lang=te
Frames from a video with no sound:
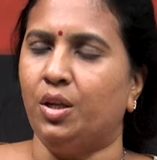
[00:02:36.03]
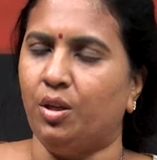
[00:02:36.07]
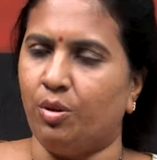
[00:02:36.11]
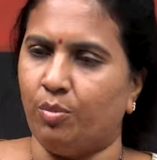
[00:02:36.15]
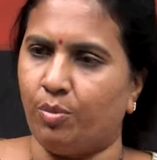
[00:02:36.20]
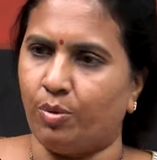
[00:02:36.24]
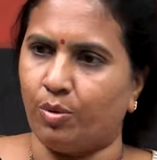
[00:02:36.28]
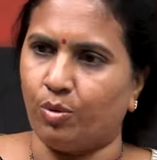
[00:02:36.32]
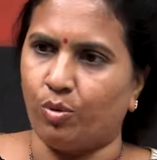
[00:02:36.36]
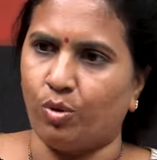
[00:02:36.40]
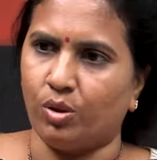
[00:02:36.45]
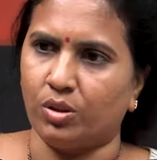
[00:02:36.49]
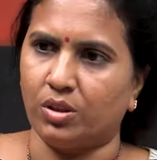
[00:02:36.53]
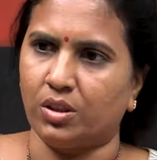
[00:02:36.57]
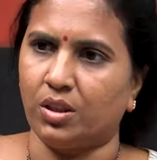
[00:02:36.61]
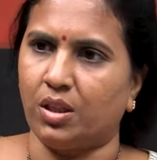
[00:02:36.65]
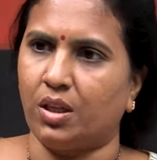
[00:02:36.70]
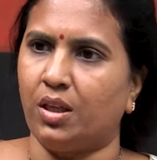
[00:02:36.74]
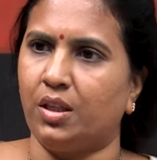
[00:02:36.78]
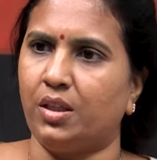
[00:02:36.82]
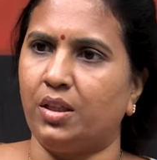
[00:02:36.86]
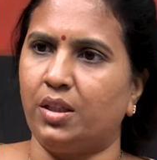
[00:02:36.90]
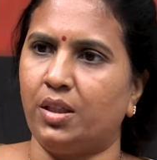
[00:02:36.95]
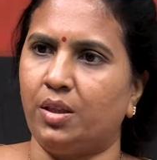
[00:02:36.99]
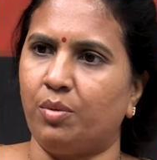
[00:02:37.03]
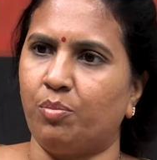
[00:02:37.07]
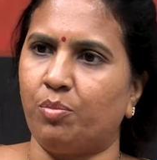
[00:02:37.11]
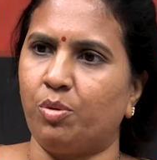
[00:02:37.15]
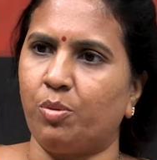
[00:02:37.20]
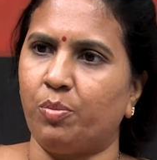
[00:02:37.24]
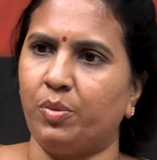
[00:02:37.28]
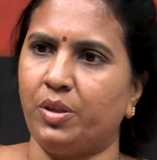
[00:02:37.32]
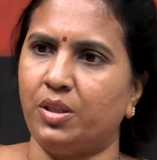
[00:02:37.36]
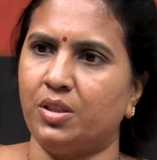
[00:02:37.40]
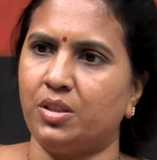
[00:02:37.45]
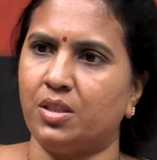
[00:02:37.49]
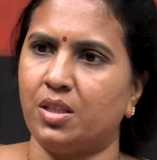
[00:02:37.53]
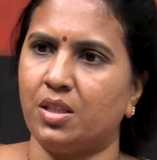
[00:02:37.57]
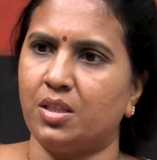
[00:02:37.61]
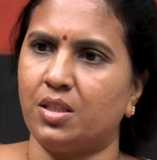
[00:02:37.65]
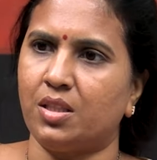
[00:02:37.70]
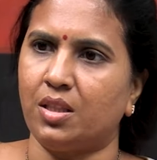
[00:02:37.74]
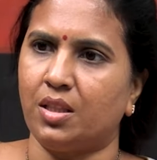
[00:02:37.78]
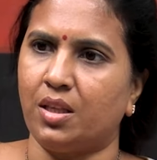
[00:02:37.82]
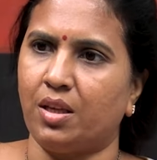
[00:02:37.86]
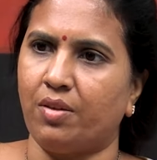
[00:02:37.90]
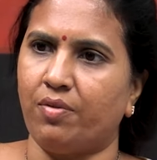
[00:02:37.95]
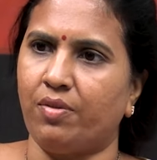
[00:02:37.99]
ఇప్పుడు కొత్తగా ఆయన ఇంప్లిమెంట్
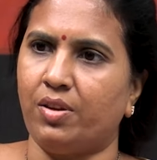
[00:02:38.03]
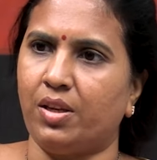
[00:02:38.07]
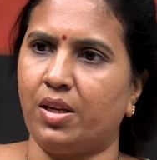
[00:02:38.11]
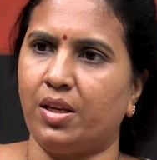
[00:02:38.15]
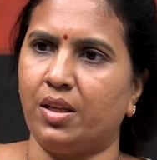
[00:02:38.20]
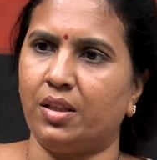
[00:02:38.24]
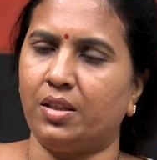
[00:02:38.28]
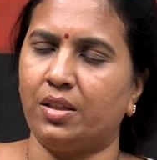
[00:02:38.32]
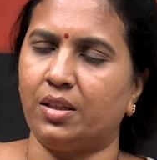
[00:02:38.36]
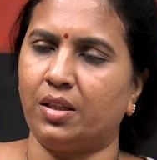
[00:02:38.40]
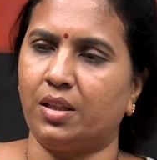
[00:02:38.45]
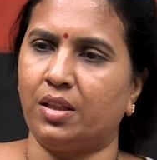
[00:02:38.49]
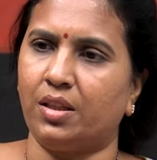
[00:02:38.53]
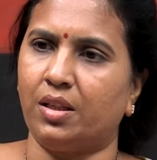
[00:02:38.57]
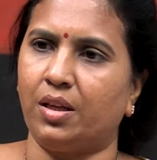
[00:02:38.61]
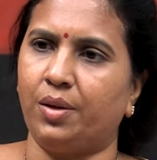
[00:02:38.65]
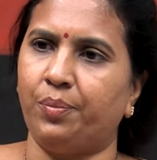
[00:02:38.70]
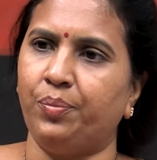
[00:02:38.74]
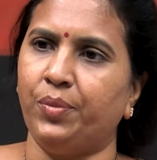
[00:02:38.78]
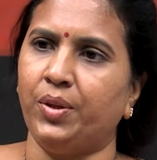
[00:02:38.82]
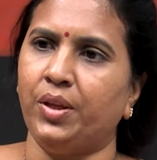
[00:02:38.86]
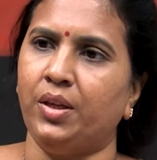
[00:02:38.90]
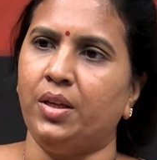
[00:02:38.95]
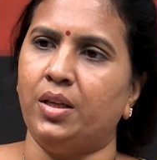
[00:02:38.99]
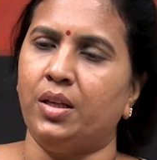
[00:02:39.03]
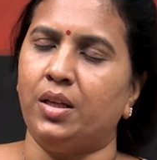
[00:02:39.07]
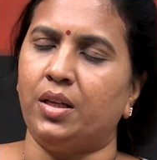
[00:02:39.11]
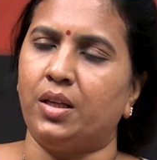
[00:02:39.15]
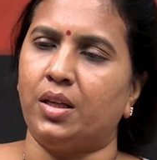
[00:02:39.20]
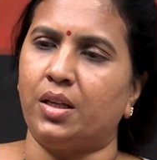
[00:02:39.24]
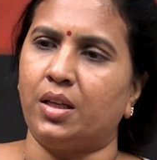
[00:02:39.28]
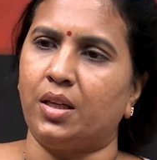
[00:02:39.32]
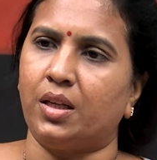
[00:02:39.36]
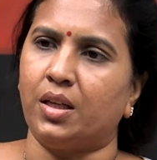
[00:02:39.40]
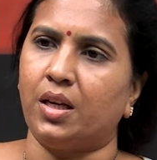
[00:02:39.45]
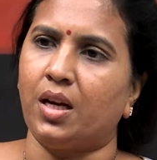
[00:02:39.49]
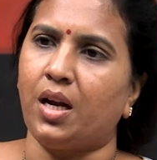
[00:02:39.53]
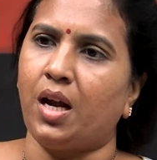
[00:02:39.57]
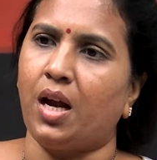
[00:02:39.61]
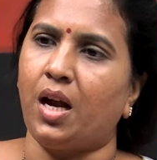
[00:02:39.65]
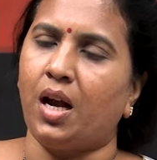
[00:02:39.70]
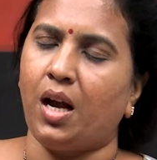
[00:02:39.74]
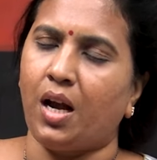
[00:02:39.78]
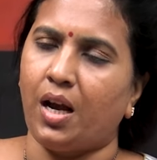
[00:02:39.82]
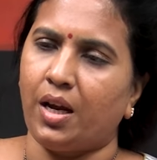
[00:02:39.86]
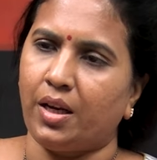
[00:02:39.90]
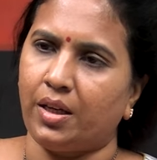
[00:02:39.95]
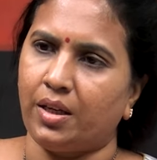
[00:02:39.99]
చేసింది ఏమీ లేదు కదా ఇంకా
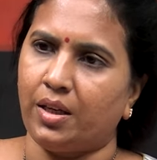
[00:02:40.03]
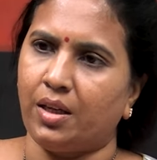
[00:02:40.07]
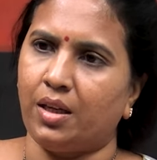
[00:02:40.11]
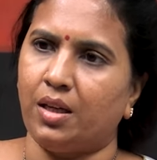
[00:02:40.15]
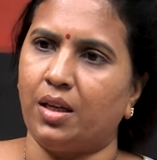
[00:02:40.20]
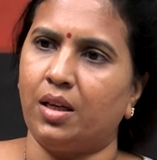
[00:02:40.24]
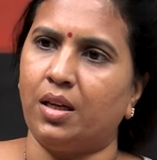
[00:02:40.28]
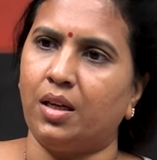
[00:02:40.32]
ఆయన